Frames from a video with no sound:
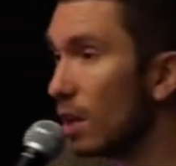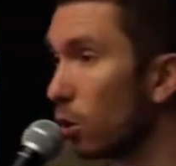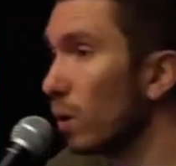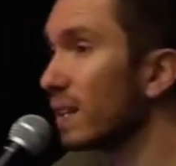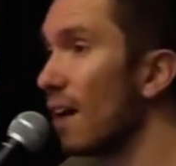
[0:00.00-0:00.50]
veut dire
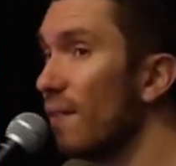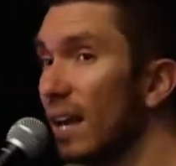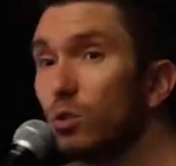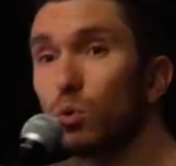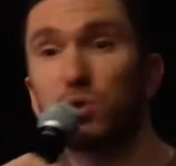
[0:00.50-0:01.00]
qu'on doit
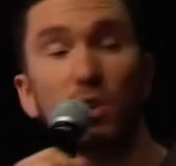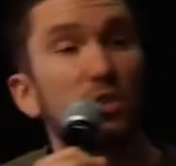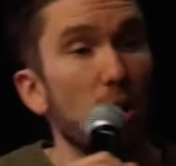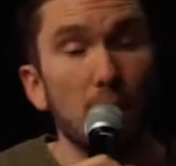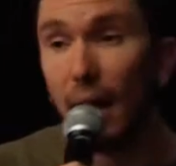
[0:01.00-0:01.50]
travailler tous
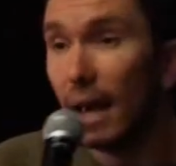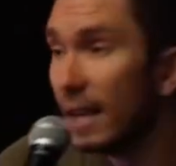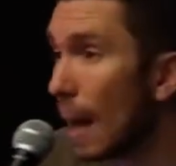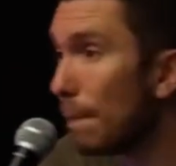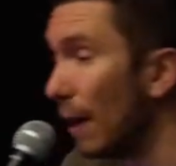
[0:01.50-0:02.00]
ensemble.
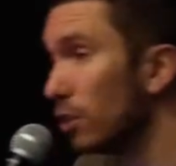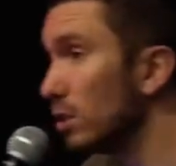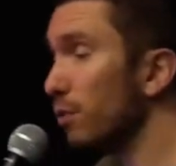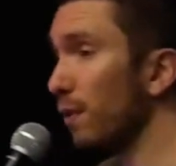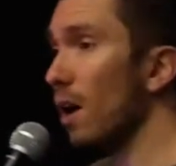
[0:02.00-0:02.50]
Il n'y a pas de
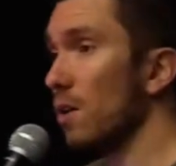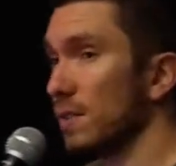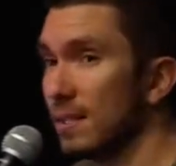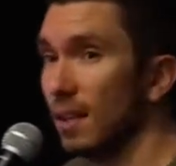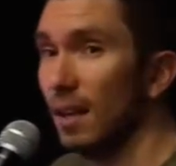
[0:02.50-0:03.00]

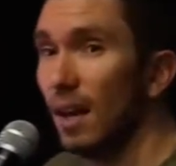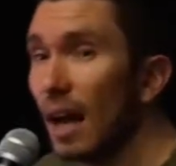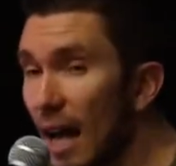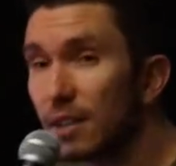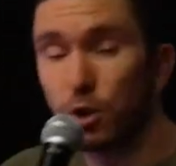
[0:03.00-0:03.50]
différence.
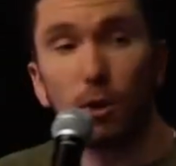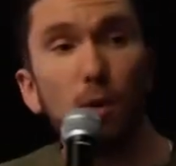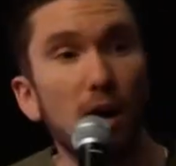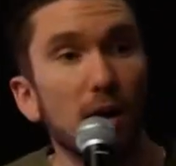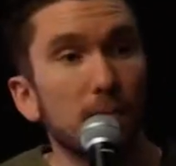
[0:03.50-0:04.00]

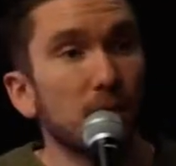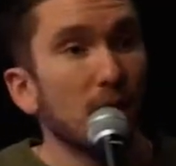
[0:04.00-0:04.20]
Rassure-moi,